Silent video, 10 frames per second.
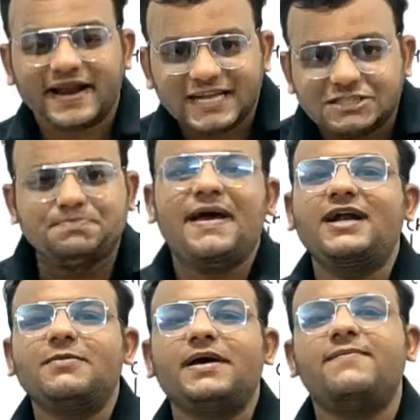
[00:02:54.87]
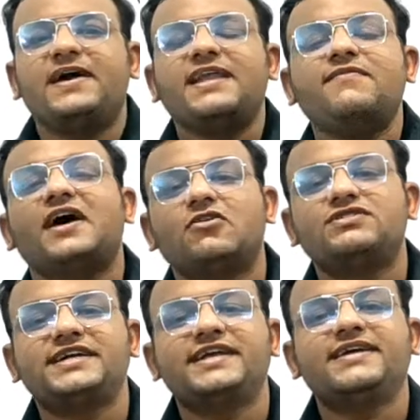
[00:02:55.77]
रेस्पेक्ट में मेरी
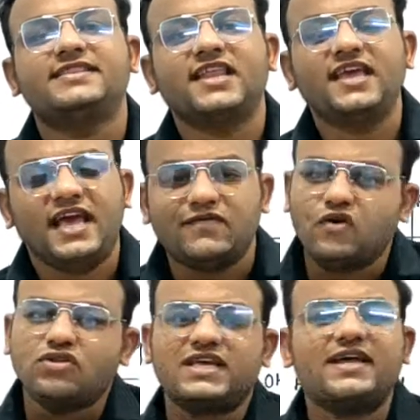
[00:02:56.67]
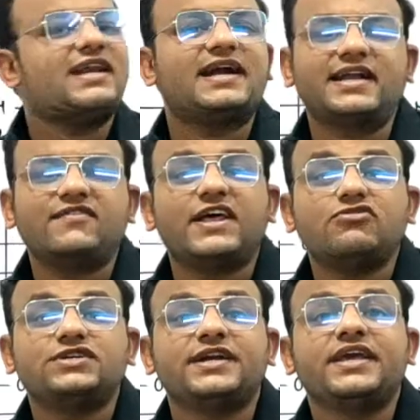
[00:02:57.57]
वेलोसिटी कितनी है वो होती है रिलेटिव
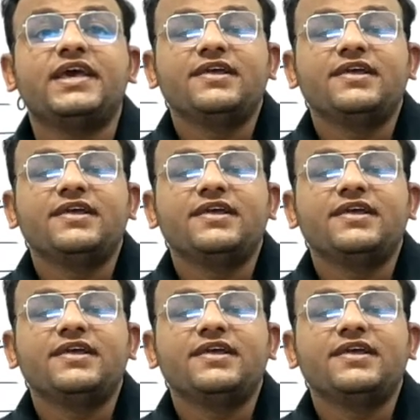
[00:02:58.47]
वेलोसिटी